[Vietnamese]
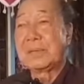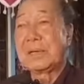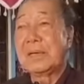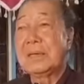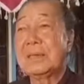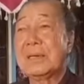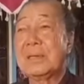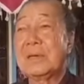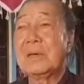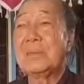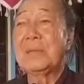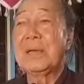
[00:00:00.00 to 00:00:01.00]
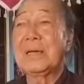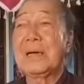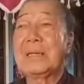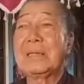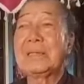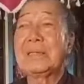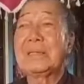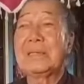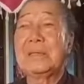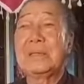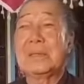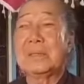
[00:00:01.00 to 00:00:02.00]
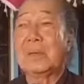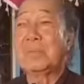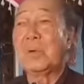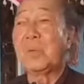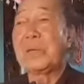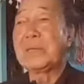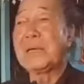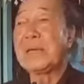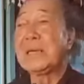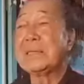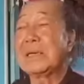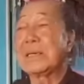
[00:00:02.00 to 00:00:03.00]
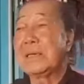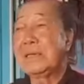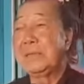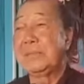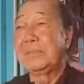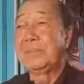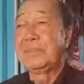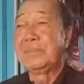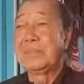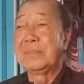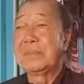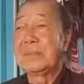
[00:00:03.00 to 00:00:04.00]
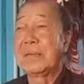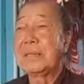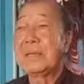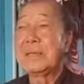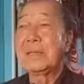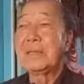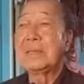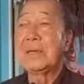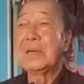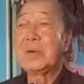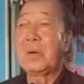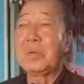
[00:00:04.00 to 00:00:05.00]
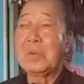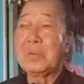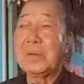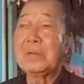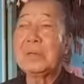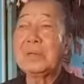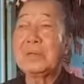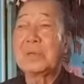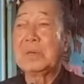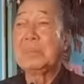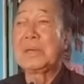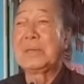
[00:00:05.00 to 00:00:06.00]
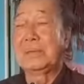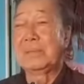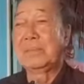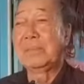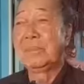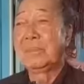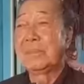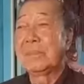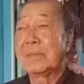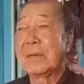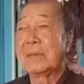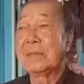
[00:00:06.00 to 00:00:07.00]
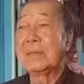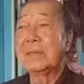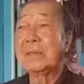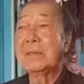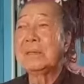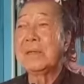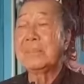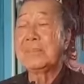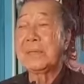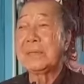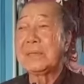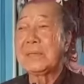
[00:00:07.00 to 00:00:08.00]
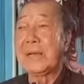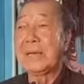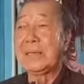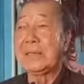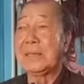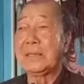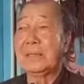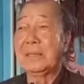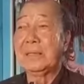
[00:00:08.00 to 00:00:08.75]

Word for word: cho nên từ đó hôm nay ngài đã tiên tri trong cái quyển thái thần kinh đã tiên tri giai đoạn của đất nước chuyển mình từ nước nước nam việt thế nay đó